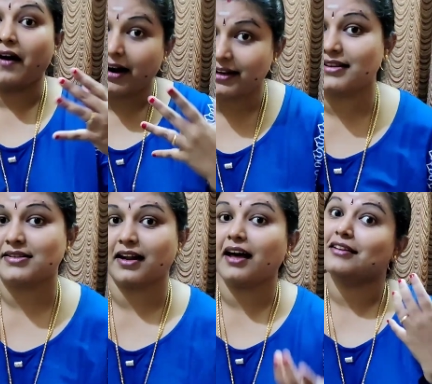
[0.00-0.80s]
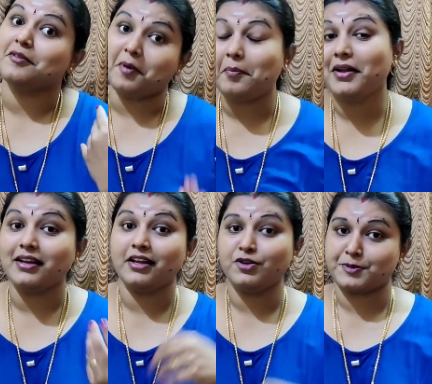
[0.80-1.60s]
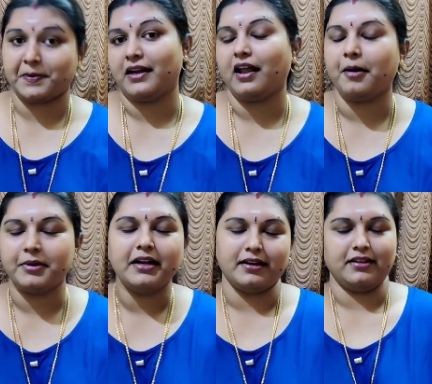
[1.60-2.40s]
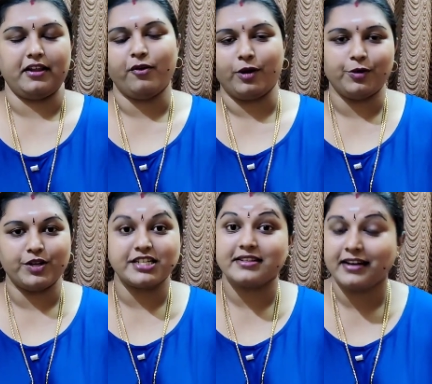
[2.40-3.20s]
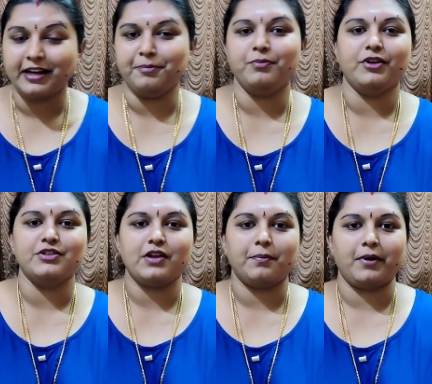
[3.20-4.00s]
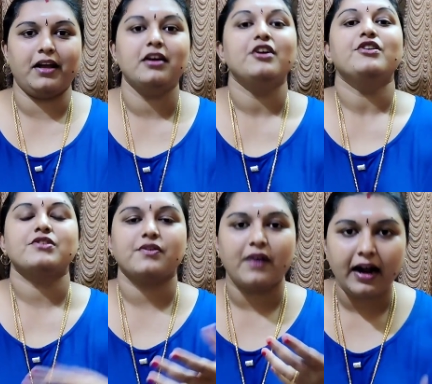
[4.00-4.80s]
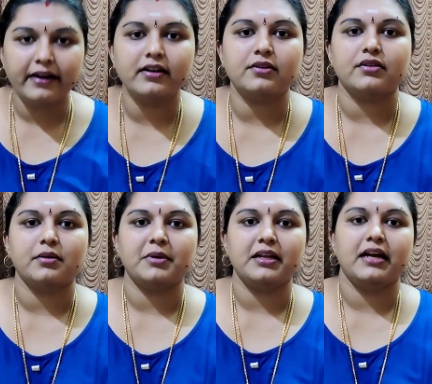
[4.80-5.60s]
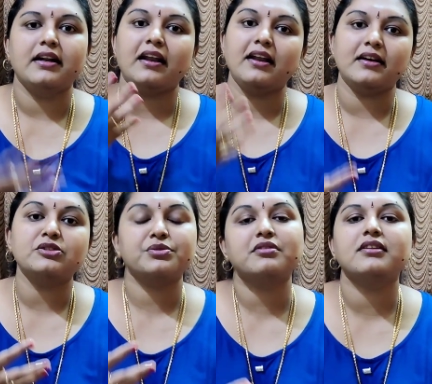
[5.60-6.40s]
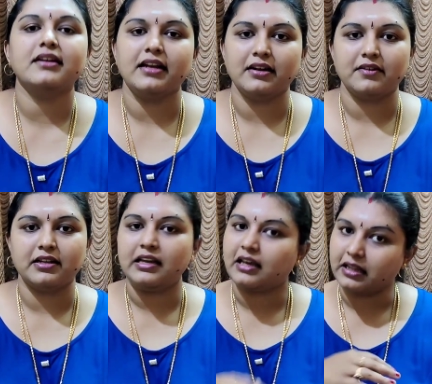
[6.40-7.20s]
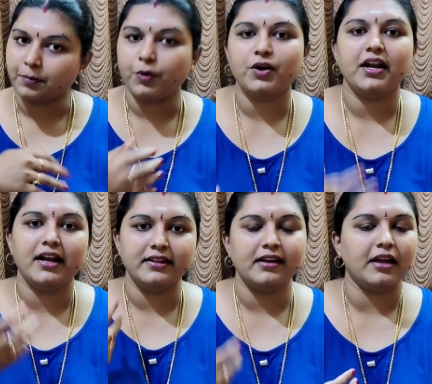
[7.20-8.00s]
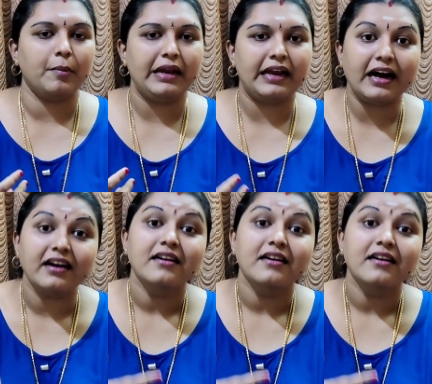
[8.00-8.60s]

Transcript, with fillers: வாடிடுச்சுன்னா அது எப்படி ரீயூஸ் பண்ணலாம் அப்படின்றது தான் உங்களுக்கு ஒரு சின்ன டிப் வந்து சொல்ல போகிறேன் ஸோ வாடின கொத்தமல்லியை நல்லா சுடுதண்ணியில் வந்து நீங்கள் அதை போட்டு எடுத்தீங்க அப்படின்னா